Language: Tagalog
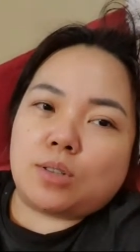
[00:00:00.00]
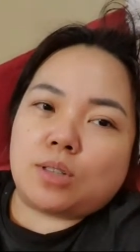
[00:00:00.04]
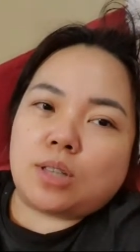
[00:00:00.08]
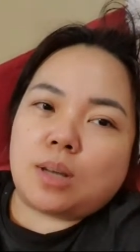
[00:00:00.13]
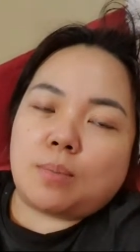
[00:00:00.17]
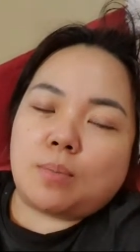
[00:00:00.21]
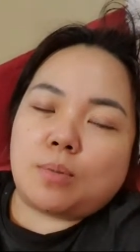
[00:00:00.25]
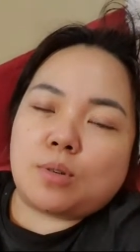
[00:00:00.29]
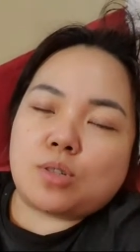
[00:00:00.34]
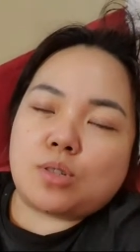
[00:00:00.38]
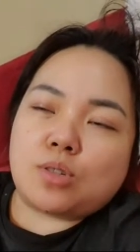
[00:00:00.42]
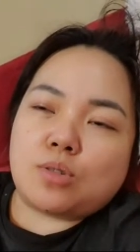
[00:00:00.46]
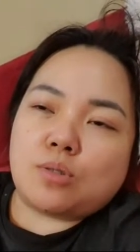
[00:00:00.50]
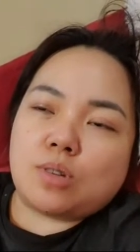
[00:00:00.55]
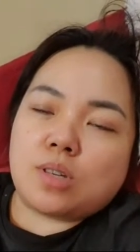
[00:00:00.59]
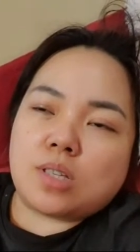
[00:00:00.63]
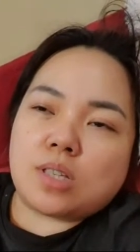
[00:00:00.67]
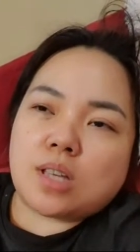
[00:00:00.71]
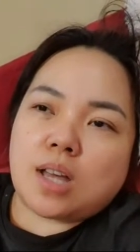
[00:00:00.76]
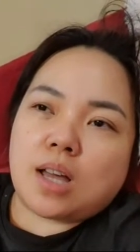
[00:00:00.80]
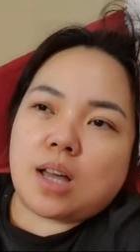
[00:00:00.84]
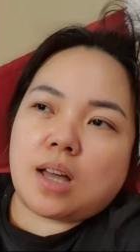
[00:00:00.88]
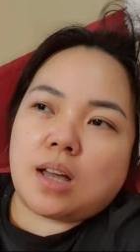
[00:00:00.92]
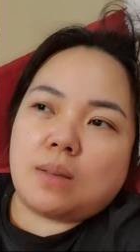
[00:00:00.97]
Tapos yung
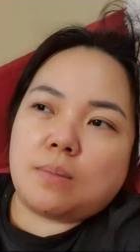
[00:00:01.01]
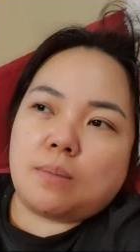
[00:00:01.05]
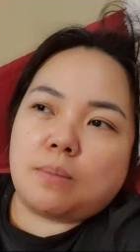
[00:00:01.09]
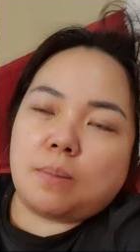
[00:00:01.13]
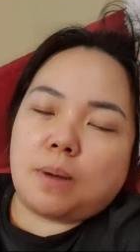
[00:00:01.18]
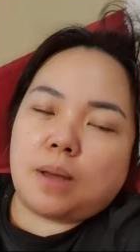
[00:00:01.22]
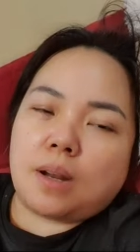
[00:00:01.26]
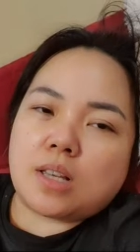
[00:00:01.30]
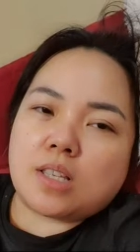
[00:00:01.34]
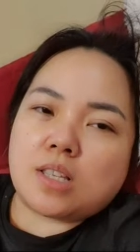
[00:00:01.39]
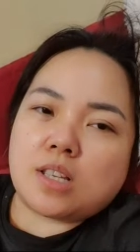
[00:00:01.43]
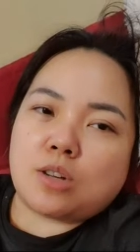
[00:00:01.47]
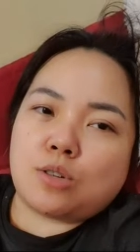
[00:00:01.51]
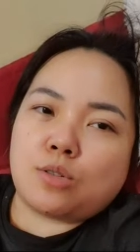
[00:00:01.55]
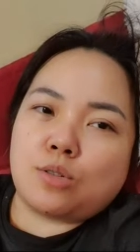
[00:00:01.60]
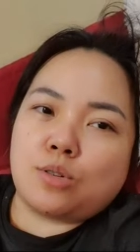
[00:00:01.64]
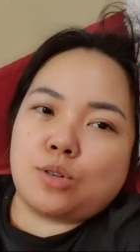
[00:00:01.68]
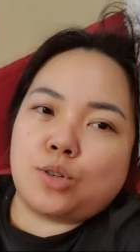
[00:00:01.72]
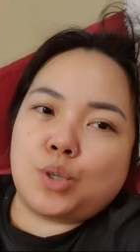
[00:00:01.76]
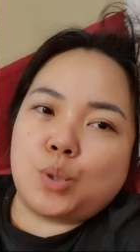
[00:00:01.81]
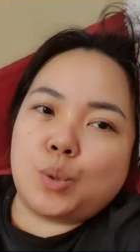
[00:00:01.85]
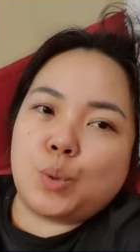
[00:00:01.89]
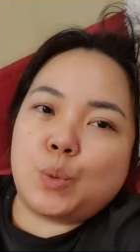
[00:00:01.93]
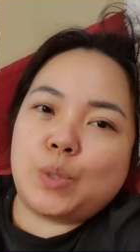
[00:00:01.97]
isa, yung para sa
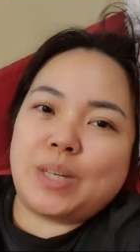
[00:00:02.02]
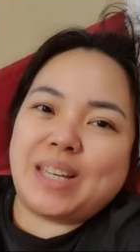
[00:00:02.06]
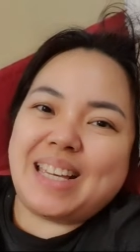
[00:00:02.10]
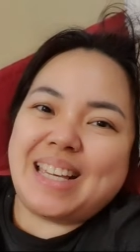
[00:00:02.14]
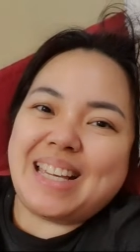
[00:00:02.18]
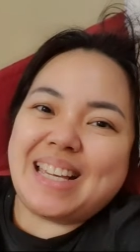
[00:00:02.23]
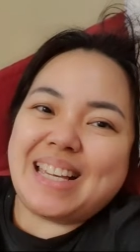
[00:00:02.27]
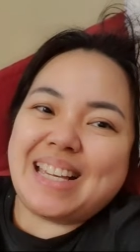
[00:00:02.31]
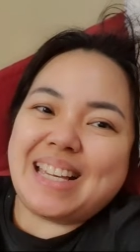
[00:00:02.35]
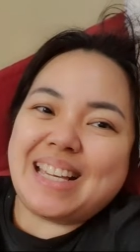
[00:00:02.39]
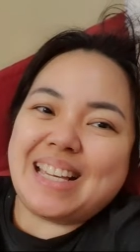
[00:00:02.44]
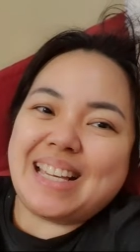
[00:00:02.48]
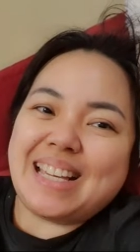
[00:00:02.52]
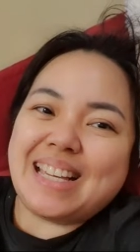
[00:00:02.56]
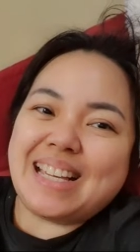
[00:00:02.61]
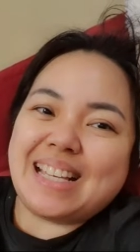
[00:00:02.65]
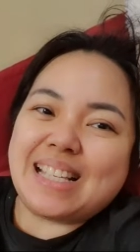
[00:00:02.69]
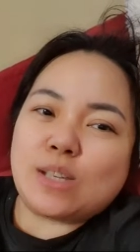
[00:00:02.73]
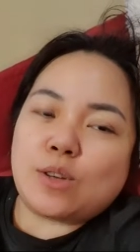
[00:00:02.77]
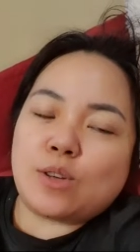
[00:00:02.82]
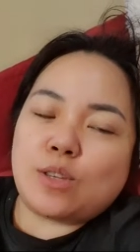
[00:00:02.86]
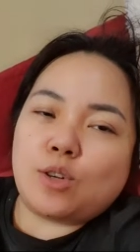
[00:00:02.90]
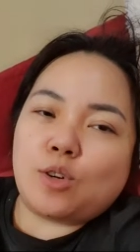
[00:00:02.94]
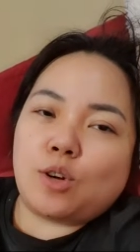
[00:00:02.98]
cookie.
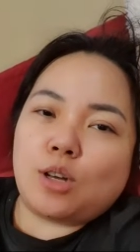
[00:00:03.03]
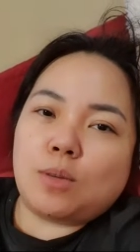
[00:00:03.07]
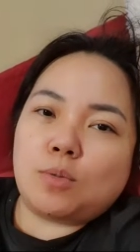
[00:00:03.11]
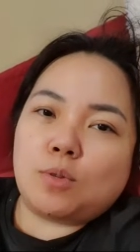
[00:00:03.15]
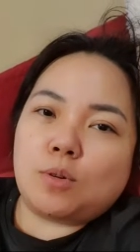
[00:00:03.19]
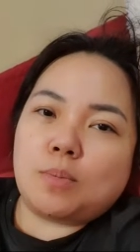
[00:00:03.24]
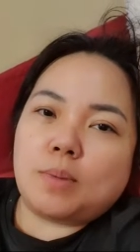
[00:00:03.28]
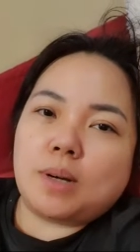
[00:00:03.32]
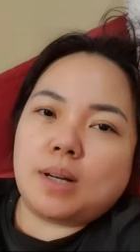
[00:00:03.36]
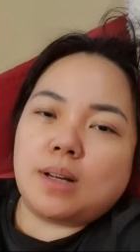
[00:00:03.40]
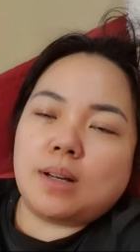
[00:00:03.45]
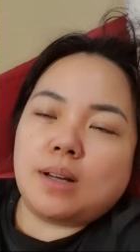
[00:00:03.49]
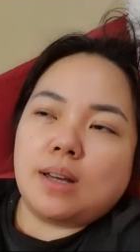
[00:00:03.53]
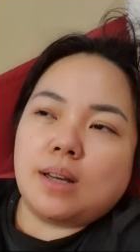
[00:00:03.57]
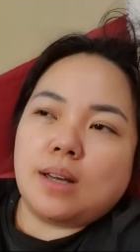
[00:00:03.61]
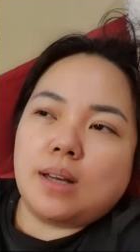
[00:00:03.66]
So, hindi ko alam kung mag